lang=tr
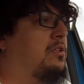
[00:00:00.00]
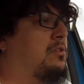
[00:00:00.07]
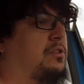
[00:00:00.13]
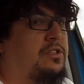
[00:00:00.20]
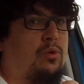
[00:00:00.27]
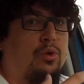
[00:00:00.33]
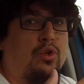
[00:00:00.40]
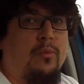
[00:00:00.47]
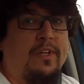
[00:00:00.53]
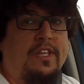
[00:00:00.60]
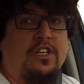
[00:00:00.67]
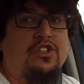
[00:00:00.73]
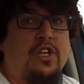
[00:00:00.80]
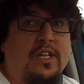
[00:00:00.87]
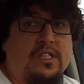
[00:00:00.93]
işte
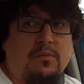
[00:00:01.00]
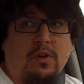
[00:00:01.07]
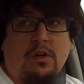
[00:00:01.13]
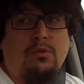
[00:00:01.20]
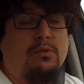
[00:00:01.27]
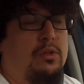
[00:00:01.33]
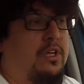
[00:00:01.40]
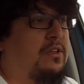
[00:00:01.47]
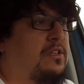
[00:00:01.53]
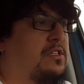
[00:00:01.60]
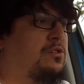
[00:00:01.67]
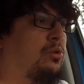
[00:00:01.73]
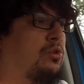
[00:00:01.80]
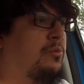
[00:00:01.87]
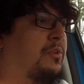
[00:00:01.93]
otomatik şanzıman kullandığınız
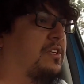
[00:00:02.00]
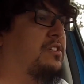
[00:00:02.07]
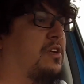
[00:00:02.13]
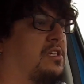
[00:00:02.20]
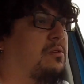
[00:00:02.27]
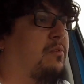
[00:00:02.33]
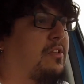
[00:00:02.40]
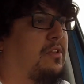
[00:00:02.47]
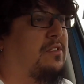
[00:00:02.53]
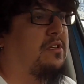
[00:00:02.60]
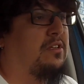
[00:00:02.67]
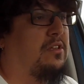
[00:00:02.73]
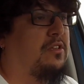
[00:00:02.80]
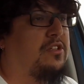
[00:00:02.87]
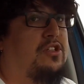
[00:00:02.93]
için, otomatik şanzıman diye
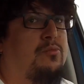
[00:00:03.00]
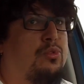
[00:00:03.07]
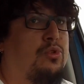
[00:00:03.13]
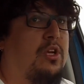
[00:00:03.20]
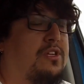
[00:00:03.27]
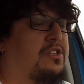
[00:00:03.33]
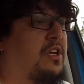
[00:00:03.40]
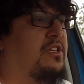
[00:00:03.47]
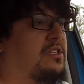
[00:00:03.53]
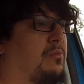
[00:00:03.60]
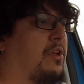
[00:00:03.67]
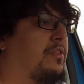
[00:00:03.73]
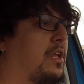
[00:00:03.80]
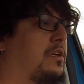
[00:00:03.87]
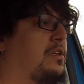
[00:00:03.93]
satıldığı için bu tarz
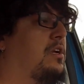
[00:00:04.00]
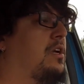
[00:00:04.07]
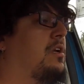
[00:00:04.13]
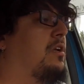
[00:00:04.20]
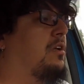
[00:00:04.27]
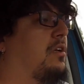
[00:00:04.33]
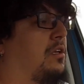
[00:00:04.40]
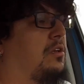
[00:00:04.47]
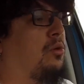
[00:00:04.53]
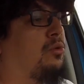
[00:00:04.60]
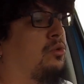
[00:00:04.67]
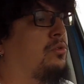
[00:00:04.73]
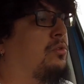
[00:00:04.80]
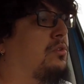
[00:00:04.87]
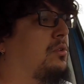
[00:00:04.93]
şanzımanlar e,
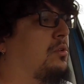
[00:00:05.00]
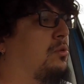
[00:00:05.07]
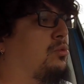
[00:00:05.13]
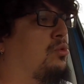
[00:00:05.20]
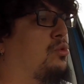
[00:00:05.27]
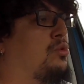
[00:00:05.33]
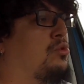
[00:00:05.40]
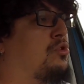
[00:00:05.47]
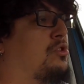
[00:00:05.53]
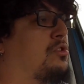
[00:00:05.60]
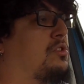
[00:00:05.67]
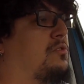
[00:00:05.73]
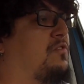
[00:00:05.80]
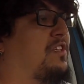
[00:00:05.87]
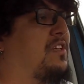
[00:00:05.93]
onun uygun
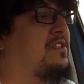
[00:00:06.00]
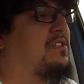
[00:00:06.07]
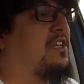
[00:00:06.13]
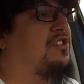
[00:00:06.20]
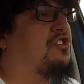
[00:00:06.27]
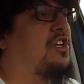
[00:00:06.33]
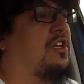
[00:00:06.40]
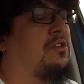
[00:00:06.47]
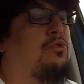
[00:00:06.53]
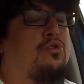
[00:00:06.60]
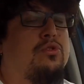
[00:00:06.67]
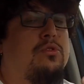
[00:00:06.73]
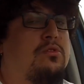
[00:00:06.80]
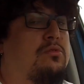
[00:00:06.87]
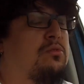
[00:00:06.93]
vites seçeceğini
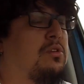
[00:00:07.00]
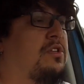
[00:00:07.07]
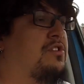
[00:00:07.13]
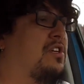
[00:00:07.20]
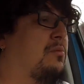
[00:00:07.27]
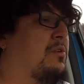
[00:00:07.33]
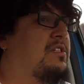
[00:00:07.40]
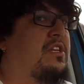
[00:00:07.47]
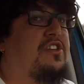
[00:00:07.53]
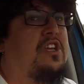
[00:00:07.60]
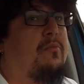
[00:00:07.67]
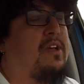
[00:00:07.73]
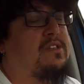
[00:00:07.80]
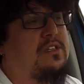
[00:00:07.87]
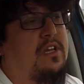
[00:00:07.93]
düşünür kullanıcı ama
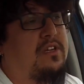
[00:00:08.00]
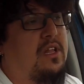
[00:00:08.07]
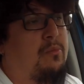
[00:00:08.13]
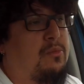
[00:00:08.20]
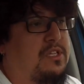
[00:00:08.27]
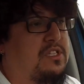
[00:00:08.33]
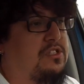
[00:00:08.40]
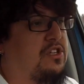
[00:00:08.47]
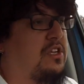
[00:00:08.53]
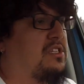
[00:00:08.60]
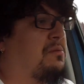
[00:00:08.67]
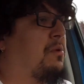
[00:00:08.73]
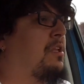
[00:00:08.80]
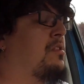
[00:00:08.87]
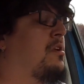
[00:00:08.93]
seçemez. Nereden bilsin
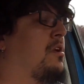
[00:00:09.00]
şanzıman?